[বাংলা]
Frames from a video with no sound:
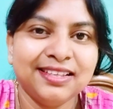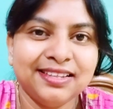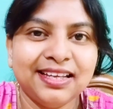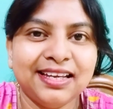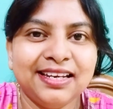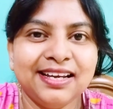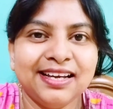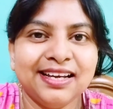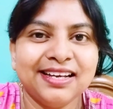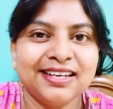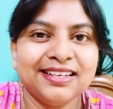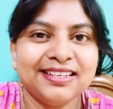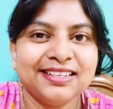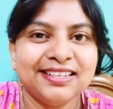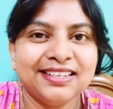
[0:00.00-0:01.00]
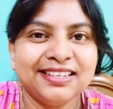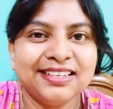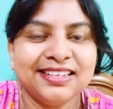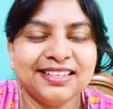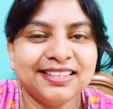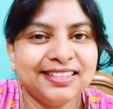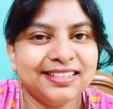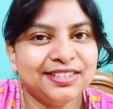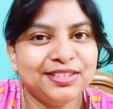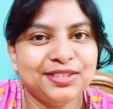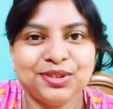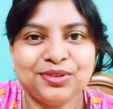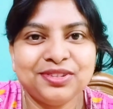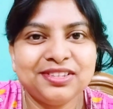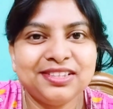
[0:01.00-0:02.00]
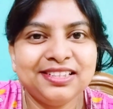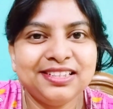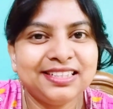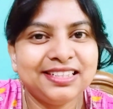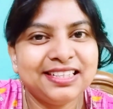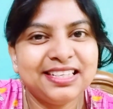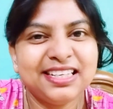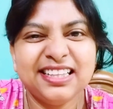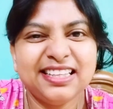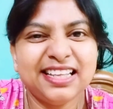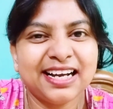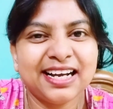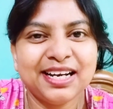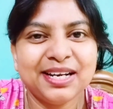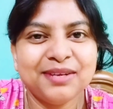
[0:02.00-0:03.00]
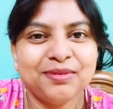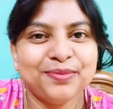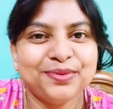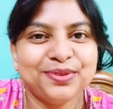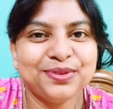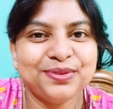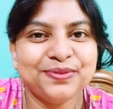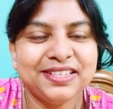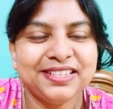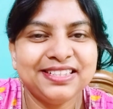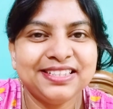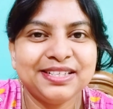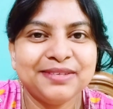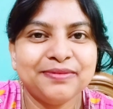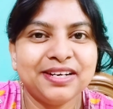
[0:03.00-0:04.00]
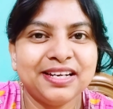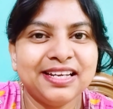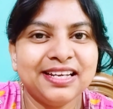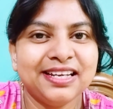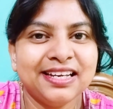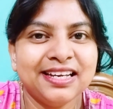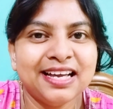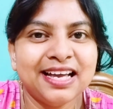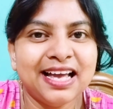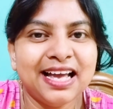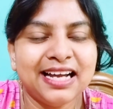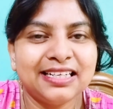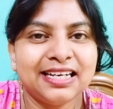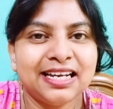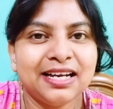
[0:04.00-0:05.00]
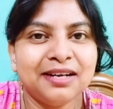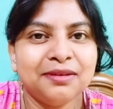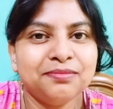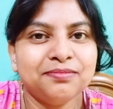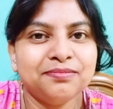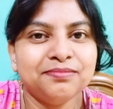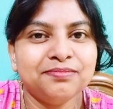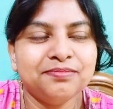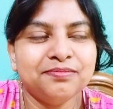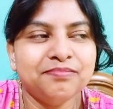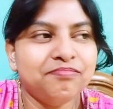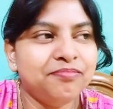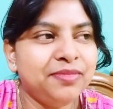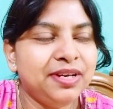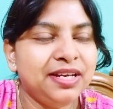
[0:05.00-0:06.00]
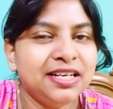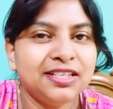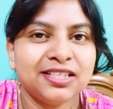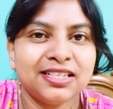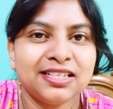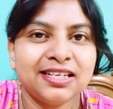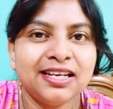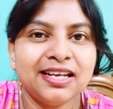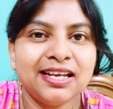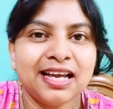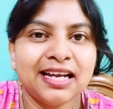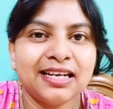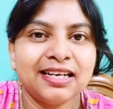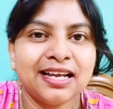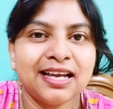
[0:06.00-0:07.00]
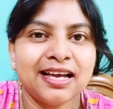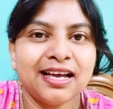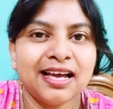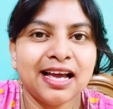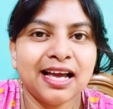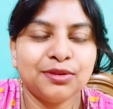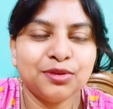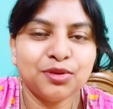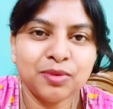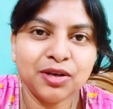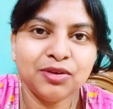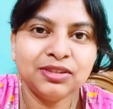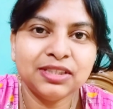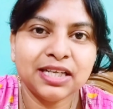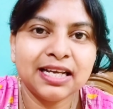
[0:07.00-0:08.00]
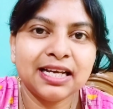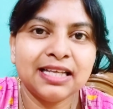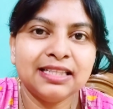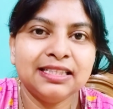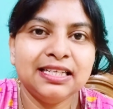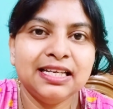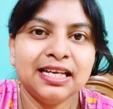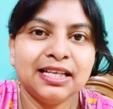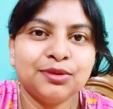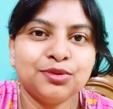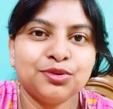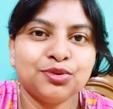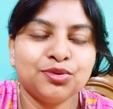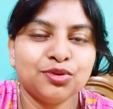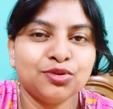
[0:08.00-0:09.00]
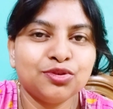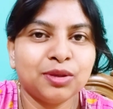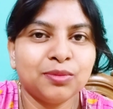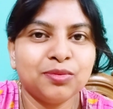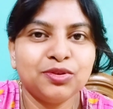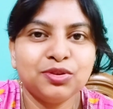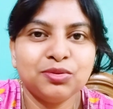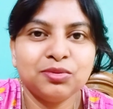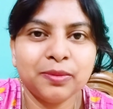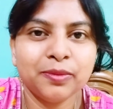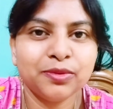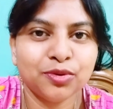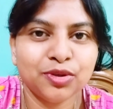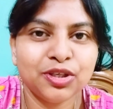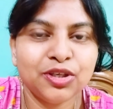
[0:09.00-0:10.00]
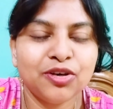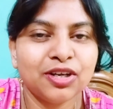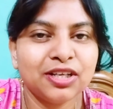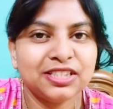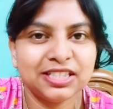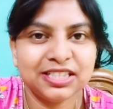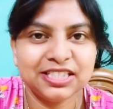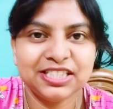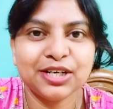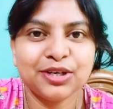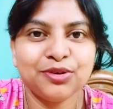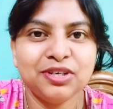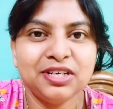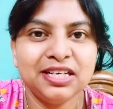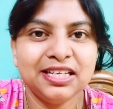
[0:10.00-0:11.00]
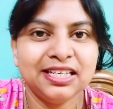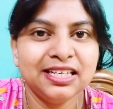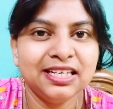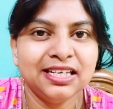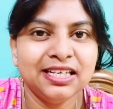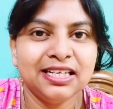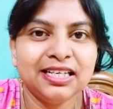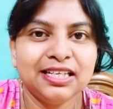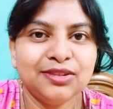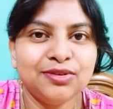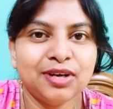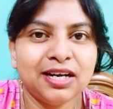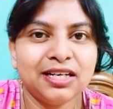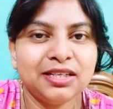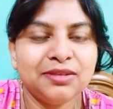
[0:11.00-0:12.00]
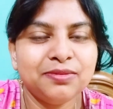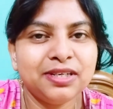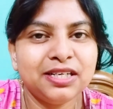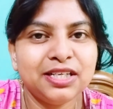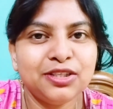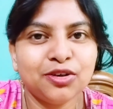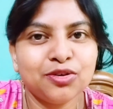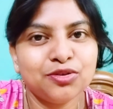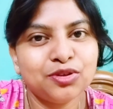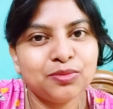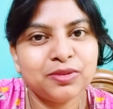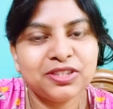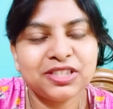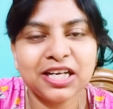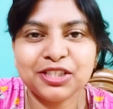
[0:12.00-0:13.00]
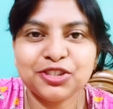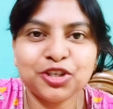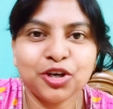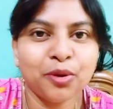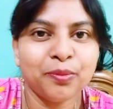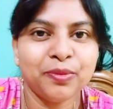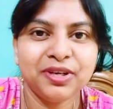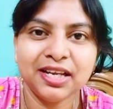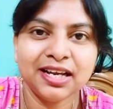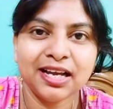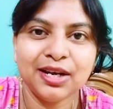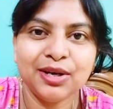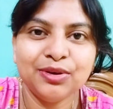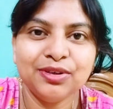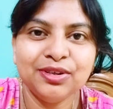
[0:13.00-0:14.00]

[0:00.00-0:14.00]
তাই না সত্যি কী খেল দেখালে বাপু তুমি মানে একটা মেয়েকে একটা এত ভালো জায়গা দিলে এত সুন্দর সব কিছুভাবে তৈরি করার চেষ্টা করলে কিন্তু আলটিমেটলি যখন তোমার সাত শখ মিটে গেল